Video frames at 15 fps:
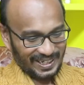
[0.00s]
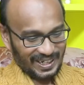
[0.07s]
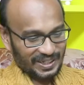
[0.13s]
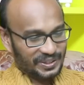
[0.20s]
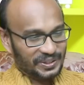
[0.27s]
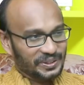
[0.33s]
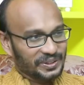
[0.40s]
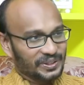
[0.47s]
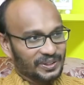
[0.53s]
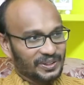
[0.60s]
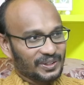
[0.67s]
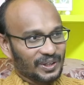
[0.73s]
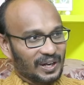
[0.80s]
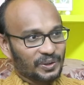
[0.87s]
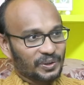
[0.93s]
నాకు
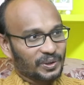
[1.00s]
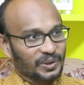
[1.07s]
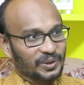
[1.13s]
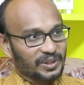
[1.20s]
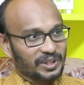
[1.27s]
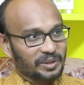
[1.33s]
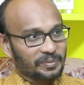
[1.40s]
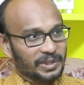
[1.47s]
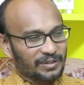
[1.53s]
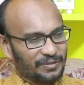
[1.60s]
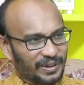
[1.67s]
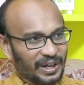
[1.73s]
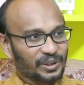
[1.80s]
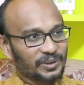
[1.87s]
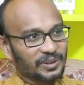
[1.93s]
అలా ఉండకూడదు అనమాట
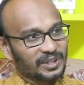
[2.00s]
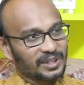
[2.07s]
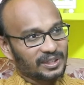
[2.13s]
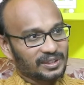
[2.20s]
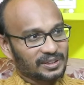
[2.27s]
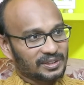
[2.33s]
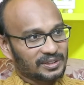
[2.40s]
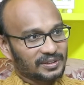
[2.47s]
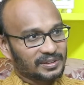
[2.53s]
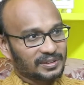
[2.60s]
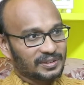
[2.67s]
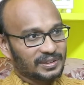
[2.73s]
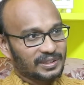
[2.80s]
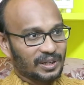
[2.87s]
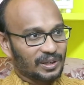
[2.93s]
ఫన్ ఉండాలి
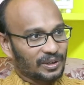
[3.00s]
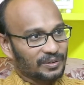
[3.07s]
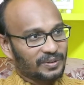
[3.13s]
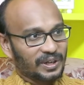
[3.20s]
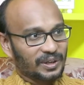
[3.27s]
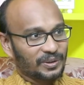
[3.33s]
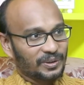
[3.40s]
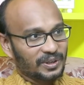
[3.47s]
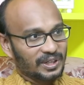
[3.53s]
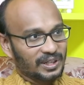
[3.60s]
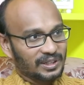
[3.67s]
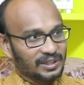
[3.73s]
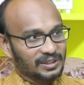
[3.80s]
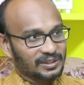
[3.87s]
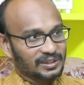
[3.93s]
సెట్లో ఫన్
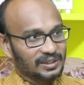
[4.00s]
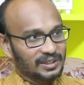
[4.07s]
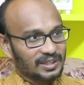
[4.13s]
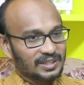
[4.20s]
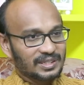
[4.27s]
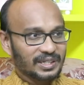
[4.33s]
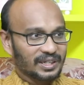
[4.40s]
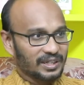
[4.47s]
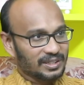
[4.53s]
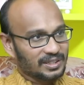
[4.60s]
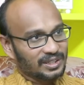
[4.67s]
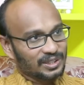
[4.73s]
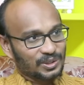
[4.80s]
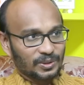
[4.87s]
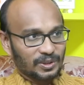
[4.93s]
ఉండాలి
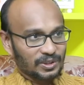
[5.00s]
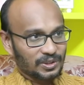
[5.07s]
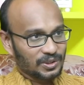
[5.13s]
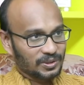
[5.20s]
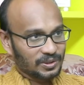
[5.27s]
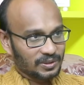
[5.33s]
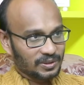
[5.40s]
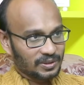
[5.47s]
సీరియస్నెస్ ఉండొచ్చు